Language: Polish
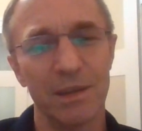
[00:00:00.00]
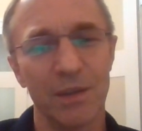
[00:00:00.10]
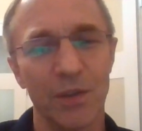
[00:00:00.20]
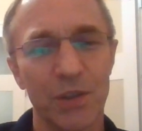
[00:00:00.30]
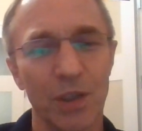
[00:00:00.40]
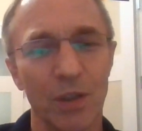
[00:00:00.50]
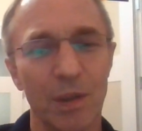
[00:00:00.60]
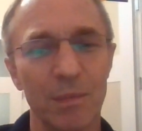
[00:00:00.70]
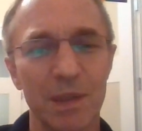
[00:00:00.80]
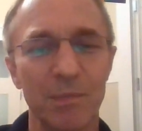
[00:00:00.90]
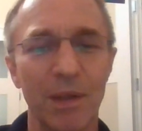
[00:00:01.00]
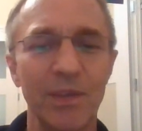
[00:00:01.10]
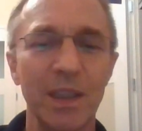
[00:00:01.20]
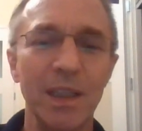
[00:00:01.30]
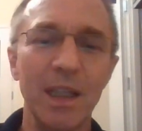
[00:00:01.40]
Kościołem
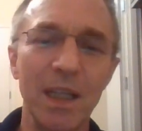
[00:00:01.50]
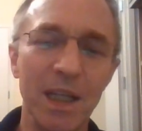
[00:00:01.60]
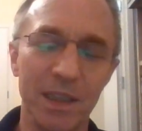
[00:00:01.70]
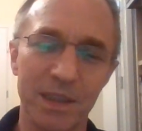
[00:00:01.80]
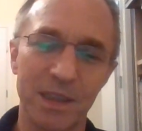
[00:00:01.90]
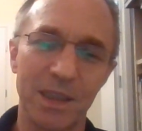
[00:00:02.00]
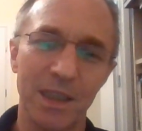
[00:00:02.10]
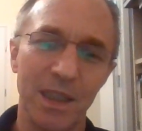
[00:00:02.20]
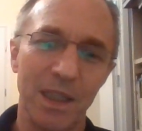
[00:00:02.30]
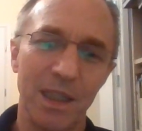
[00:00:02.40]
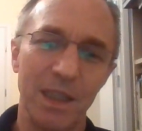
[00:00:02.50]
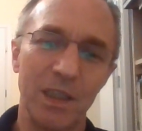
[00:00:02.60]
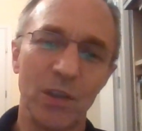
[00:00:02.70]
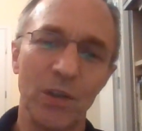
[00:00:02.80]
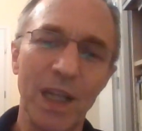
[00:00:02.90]
zbawienie jest. I
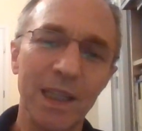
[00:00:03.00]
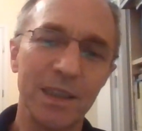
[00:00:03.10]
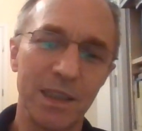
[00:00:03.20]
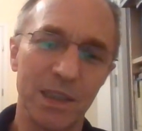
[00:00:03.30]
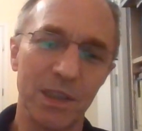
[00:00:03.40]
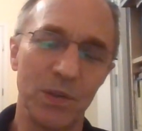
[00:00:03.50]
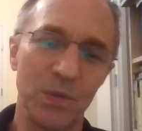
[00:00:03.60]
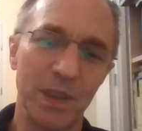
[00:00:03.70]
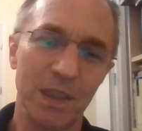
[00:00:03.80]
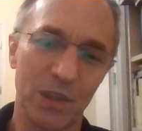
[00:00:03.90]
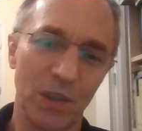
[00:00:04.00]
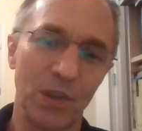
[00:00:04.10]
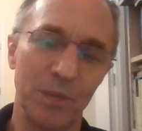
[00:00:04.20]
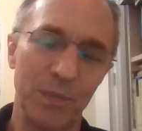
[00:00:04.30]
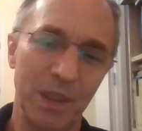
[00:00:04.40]
to ja decyduję,
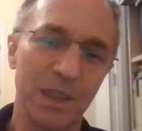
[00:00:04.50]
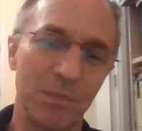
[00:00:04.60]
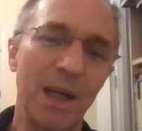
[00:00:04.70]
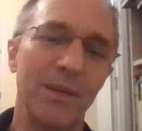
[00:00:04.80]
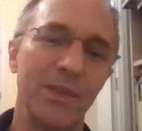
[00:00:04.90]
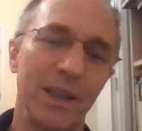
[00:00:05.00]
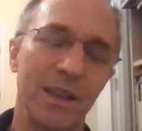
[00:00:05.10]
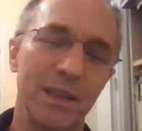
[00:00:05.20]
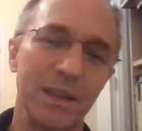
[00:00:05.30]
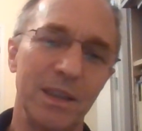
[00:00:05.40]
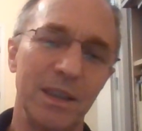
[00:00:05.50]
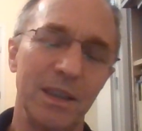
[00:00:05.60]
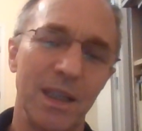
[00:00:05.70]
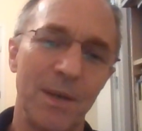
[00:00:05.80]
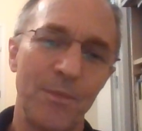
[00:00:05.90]
co mnie zbawia. I
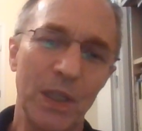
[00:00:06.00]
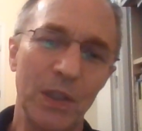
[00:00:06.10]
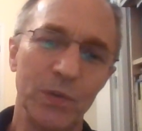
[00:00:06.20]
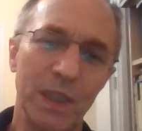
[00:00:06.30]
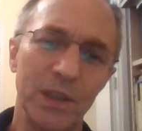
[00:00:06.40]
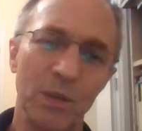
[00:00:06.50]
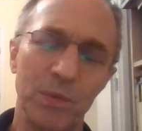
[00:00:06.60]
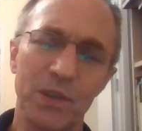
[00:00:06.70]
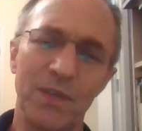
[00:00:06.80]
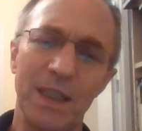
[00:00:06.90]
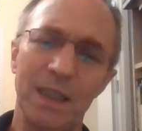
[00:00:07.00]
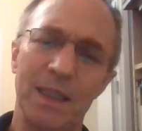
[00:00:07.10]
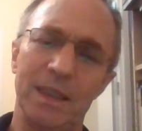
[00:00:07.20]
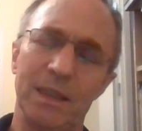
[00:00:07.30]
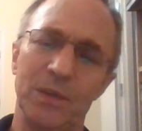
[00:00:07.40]
tutaj to
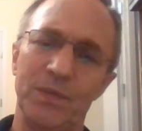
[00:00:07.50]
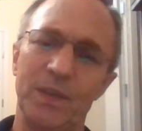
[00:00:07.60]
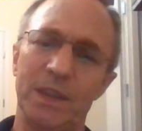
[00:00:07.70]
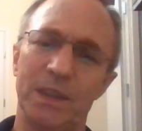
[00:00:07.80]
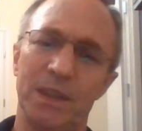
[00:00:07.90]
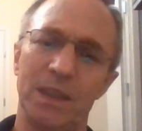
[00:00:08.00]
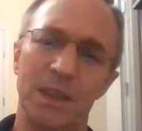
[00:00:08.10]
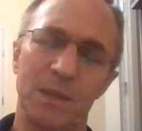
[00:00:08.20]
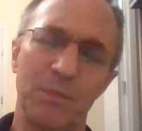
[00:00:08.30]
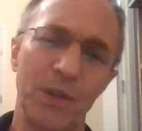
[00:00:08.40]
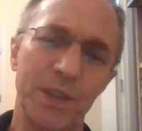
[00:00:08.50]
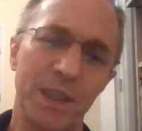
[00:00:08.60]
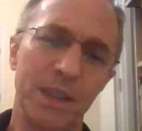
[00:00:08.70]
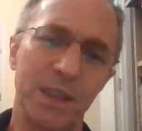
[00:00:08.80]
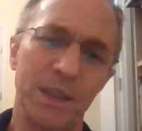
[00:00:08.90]
pozwala również
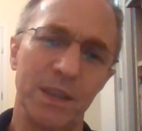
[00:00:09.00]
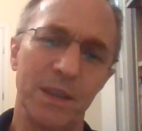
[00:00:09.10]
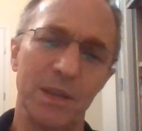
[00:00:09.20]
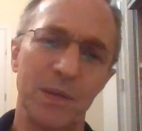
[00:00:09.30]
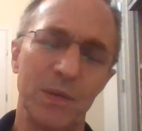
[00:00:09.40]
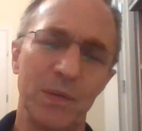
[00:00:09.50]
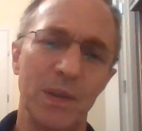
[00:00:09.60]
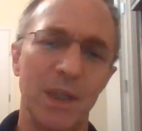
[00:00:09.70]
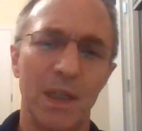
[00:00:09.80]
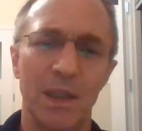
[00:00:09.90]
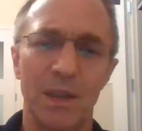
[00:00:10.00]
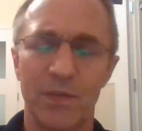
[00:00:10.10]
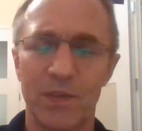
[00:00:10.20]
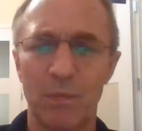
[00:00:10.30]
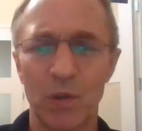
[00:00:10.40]
spojrzeć y,
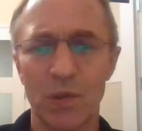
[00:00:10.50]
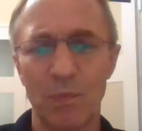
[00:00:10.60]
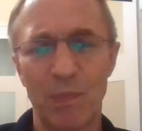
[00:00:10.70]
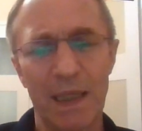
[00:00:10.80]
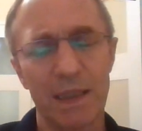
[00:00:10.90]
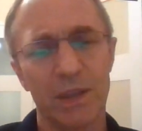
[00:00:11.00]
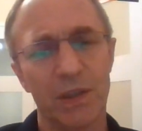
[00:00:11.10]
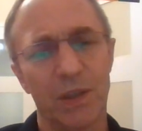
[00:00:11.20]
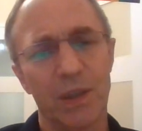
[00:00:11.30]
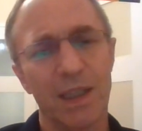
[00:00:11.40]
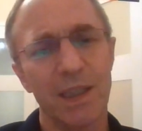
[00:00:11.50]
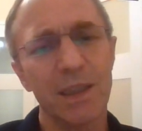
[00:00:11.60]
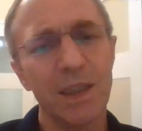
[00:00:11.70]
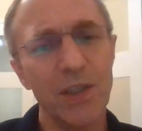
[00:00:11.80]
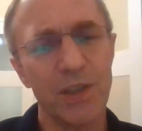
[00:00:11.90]
w sposób bardzo
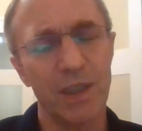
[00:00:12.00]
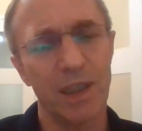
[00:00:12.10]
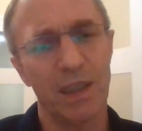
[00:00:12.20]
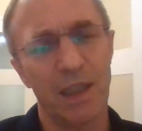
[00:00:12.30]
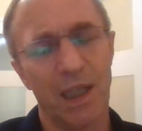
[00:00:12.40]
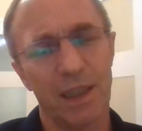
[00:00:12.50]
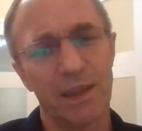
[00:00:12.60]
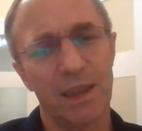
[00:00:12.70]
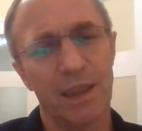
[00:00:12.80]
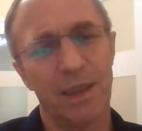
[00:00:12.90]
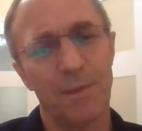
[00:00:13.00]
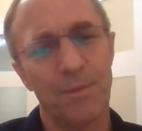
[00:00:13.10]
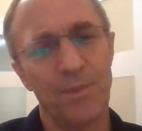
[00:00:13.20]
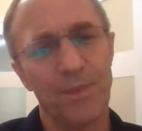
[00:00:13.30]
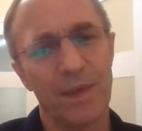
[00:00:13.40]
krytyczny na te
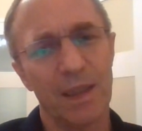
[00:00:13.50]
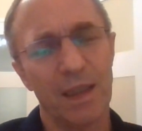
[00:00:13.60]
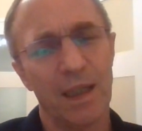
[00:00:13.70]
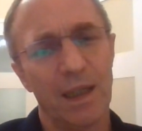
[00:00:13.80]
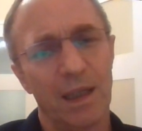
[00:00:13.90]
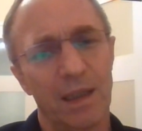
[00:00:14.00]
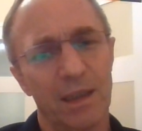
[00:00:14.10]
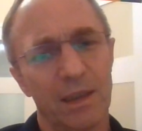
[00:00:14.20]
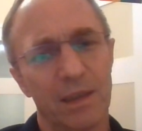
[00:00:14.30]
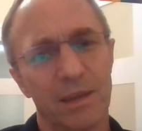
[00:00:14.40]
mm, E,